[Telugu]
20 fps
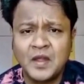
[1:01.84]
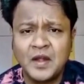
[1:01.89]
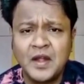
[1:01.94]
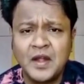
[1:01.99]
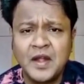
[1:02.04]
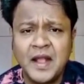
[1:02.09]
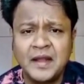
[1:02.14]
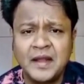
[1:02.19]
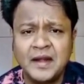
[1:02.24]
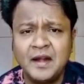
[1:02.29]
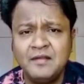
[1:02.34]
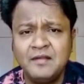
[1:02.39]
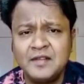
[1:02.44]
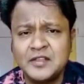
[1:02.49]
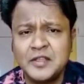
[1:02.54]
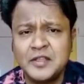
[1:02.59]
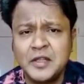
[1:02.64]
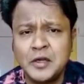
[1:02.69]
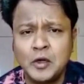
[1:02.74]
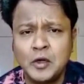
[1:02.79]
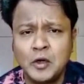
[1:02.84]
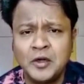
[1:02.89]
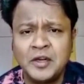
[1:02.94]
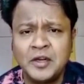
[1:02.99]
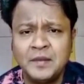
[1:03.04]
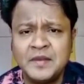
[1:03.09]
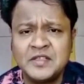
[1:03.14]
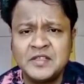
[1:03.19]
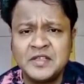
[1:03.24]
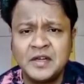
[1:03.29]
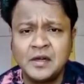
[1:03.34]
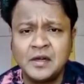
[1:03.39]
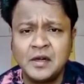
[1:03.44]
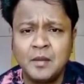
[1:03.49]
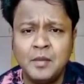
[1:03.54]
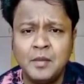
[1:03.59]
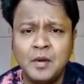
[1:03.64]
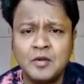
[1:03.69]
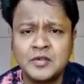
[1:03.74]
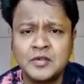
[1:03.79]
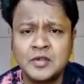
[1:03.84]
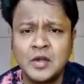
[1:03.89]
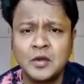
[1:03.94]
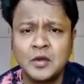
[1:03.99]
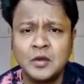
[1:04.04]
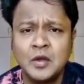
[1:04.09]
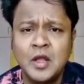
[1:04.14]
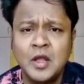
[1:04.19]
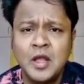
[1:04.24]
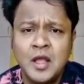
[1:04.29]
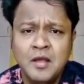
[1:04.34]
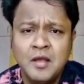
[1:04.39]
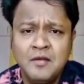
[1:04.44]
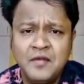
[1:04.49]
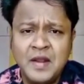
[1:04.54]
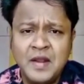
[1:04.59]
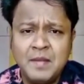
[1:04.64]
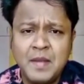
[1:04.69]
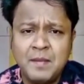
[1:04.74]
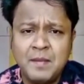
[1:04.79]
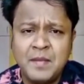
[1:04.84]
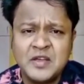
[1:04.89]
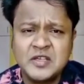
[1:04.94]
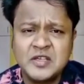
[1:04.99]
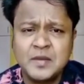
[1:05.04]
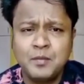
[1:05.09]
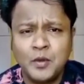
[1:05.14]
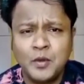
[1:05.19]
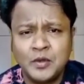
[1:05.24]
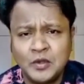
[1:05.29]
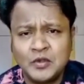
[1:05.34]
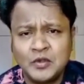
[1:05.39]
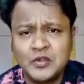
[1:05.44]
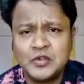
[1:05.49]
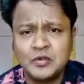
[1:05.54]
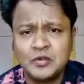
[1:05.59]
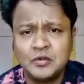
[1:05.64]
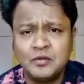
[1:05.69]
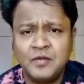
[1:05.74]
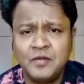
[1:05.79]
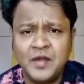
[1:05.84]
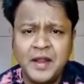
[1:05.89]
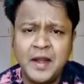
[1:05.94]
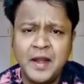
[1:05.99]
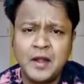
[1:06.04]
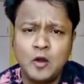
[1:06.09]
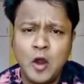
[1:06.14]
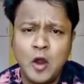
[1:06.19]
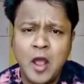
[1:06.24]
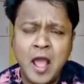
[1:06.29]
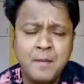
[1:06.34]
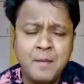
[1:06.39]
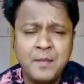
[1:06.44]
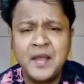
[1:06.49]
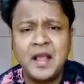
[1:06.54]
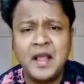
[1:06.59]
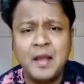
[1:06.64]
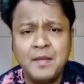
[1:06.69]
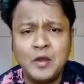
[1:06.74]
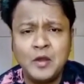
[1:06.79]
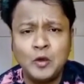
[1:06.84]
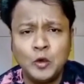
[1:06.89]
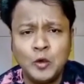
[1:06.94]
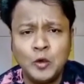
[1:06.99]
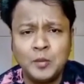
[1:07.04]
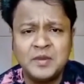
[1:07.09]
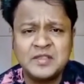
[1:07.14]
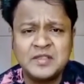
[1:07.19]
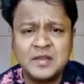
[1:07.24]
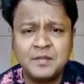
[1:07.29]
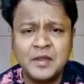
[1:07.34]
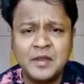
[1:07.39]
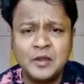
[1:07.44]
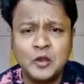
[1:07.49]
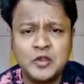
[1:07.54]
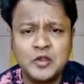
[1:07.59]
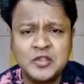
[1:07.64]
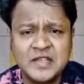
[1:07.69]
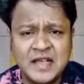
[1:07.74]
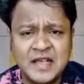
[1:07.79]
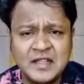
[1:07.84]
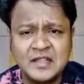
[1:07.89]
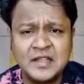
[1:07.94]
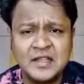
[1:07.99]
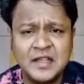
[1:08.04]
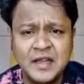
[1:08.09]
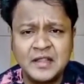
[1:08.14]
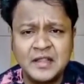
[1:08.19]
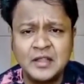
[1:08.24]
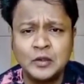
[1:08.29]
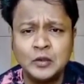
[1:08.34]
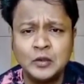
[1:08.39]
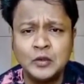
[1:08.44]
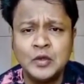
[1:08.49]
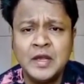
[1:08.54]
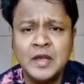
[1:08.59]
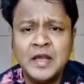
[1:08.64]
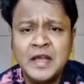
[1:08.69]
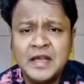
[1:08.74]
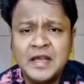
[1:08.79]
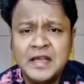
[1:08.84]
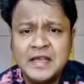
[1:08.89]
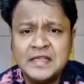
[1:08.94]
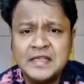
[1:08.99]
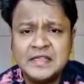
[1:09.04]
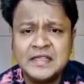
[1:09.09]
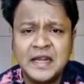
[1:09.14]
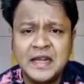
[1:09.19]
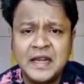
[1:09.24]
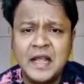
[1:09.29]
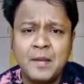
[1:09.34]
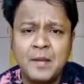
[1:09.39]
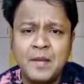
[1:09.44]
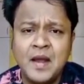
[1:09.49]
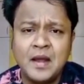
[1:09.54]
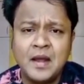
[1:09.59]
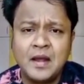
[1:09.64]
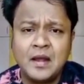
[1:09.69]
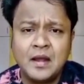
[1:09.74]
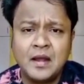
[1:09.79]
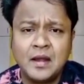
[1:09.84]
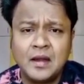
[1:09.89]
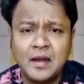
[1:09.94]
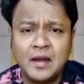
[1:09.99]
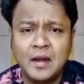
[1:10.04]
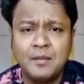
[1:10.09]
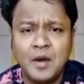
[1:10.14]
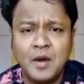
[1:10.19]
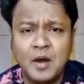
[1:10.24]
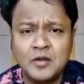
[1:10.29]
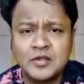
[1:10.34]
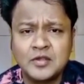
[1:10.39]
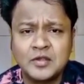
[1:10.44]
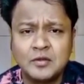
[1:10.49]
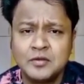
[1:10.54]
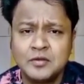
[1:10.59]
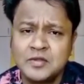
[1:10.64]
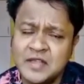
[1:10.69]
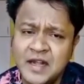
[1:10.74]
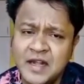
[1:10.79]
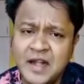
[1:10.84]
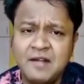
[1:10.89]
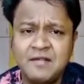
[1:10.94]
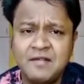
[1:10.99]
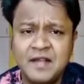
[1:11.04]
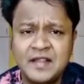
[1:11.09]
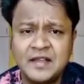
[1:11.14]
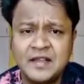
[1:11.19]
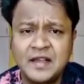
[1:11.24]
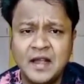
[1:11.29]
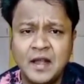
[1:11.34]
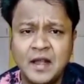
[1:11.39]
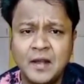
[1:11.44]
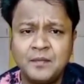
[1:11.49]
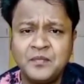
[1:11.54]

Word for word: రెండు ఎకరాల విస్తీర్ణంలో నిర్మించిన క్లబ్ హౌస్లో ఫ్రీ మెంబర్షిప్ పొందవచ్చు వీకెండ్లో హ్యాపీగా మీ కుటుంబ సభ్యులతో సేద తీరేందుకు ఈ సరికమ క్లబ్ హౌస్కు సరైన వేదిక